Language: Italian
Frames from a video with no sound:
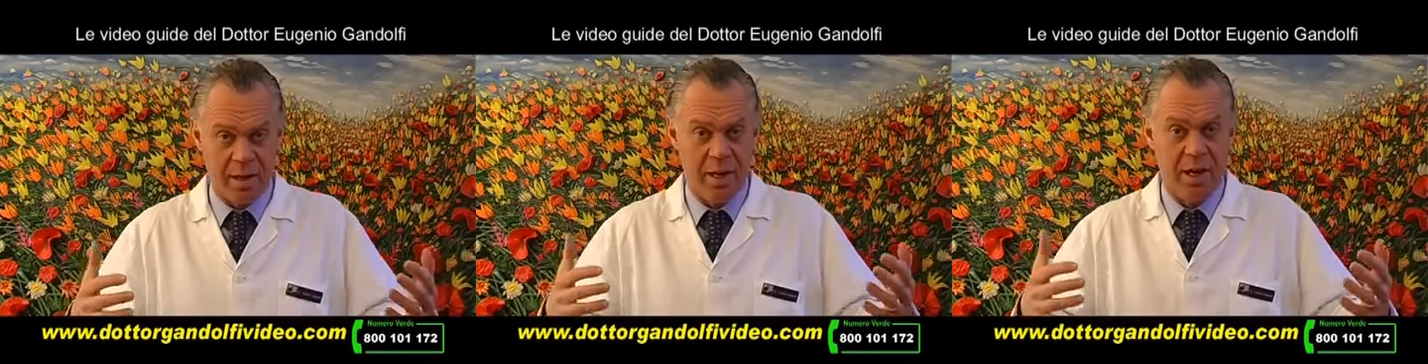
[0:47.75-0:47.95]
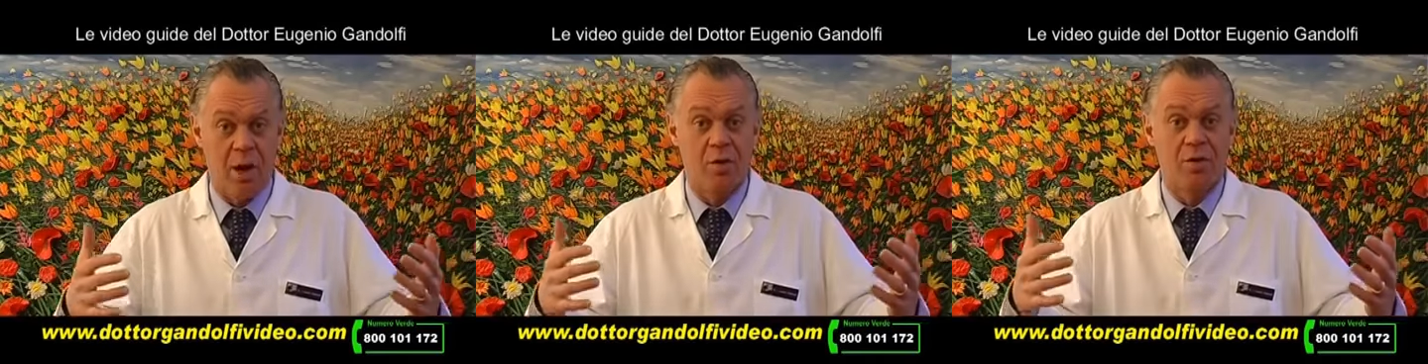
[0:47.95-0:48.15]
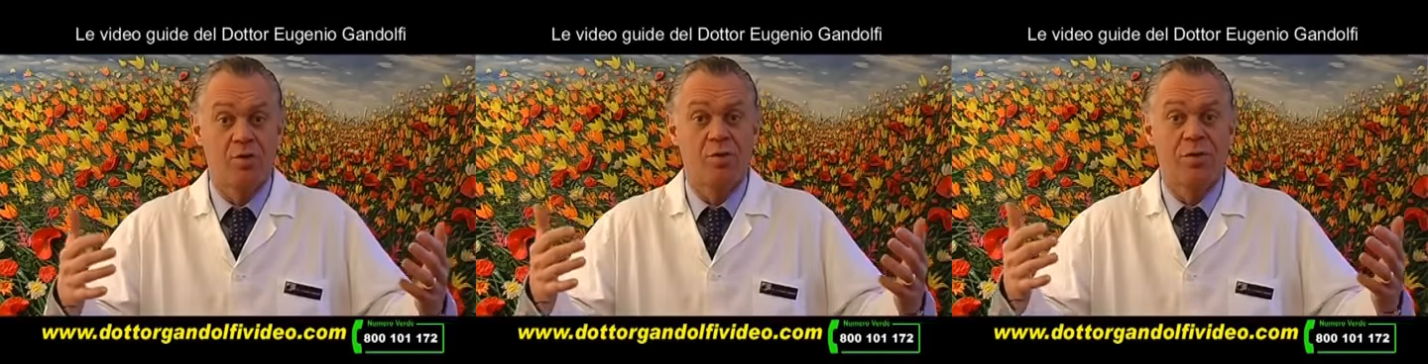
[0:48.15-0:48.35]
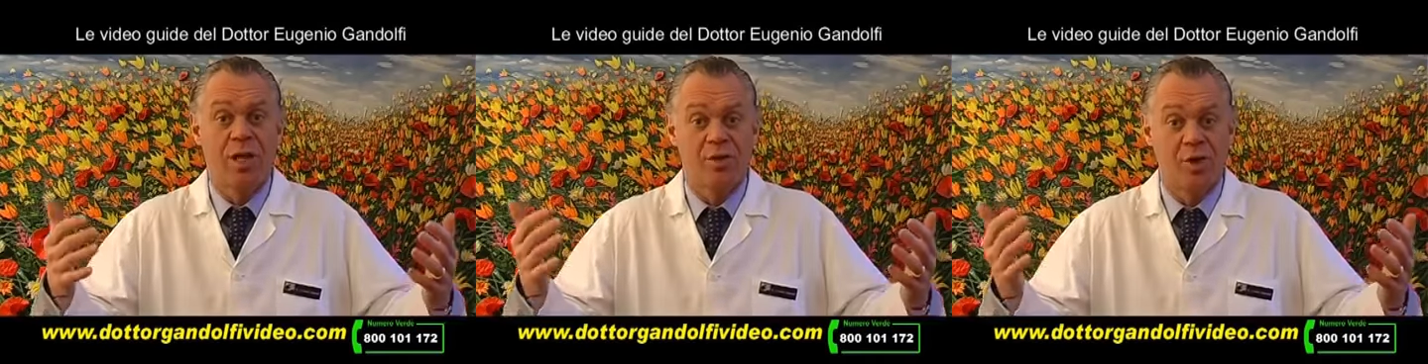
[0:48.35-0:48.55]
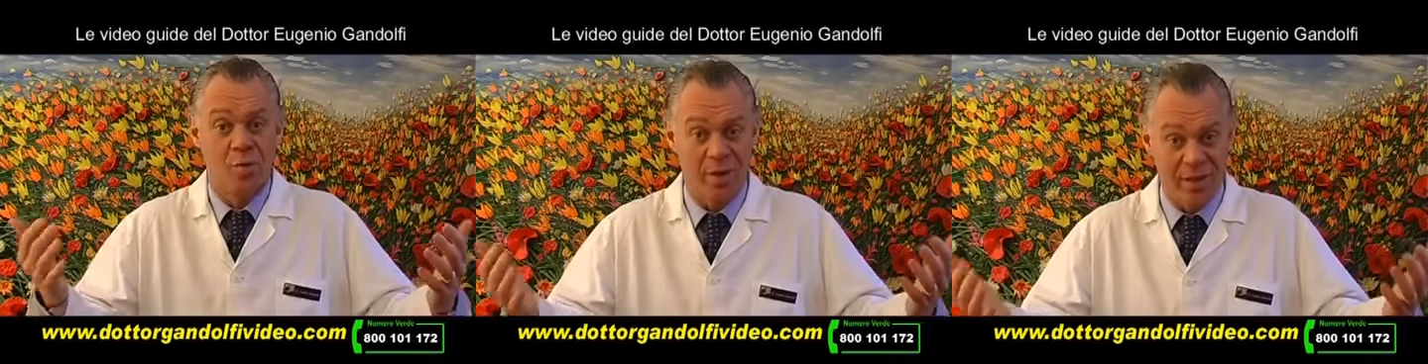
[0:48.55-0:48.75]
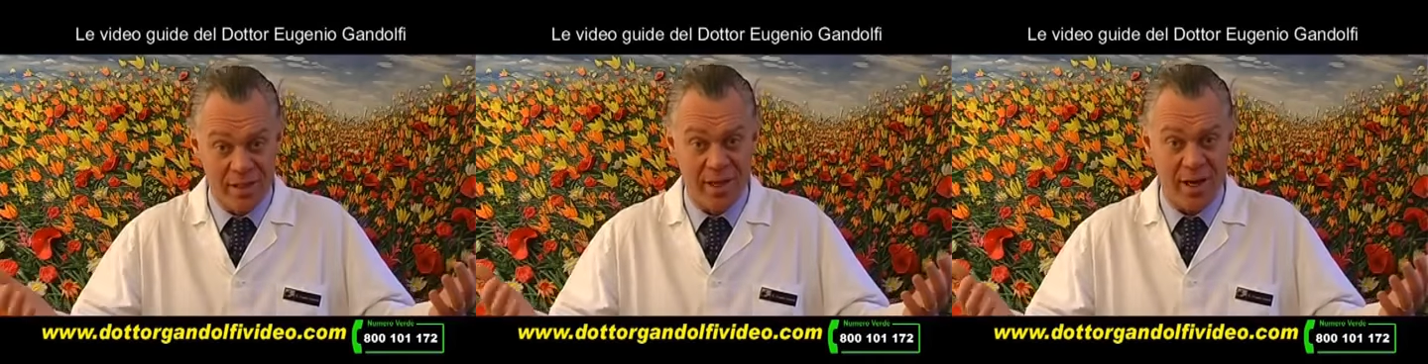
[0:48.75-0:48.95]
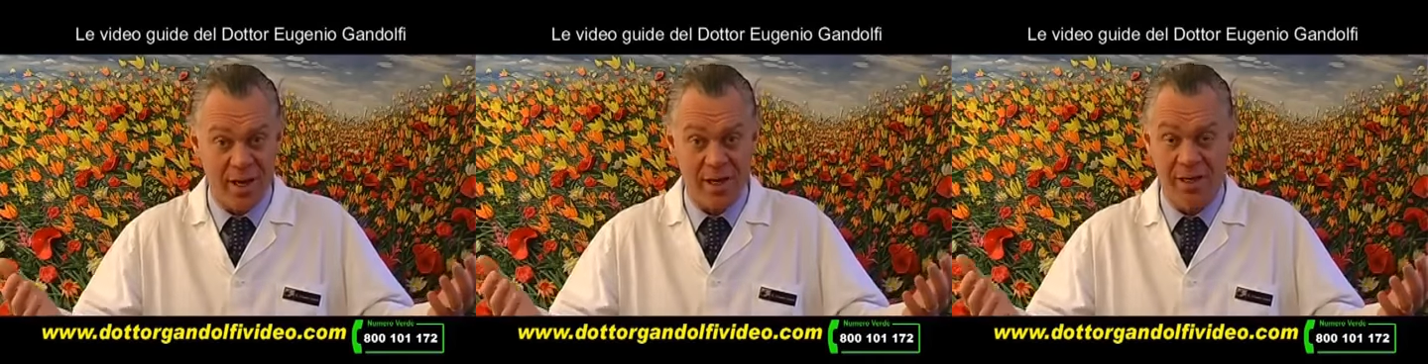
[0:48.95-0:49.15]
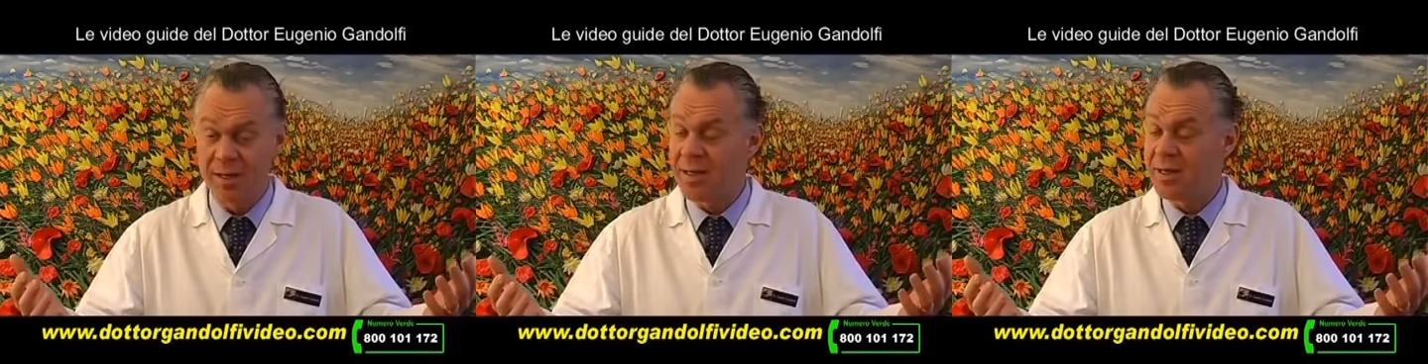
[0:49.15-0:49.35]
il risultato
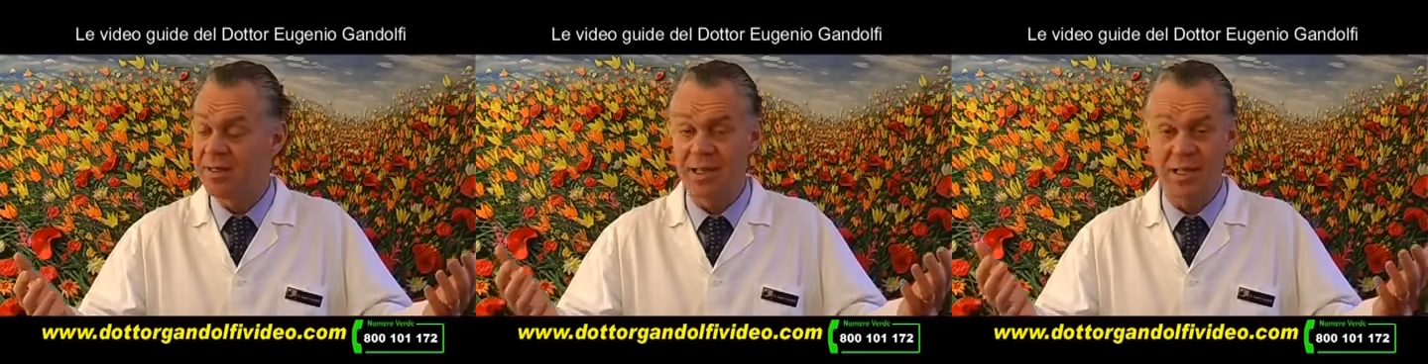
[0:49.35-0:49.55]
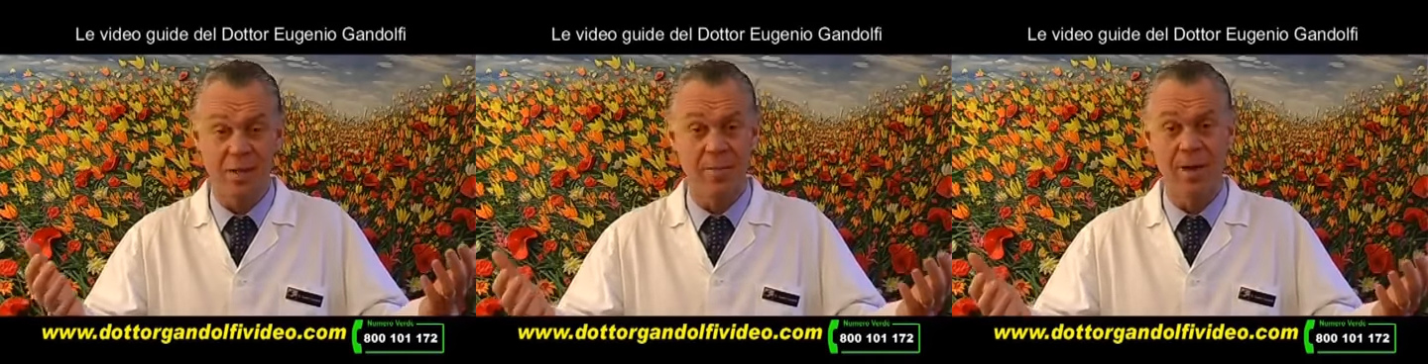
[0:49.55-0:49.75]
aumenterà, se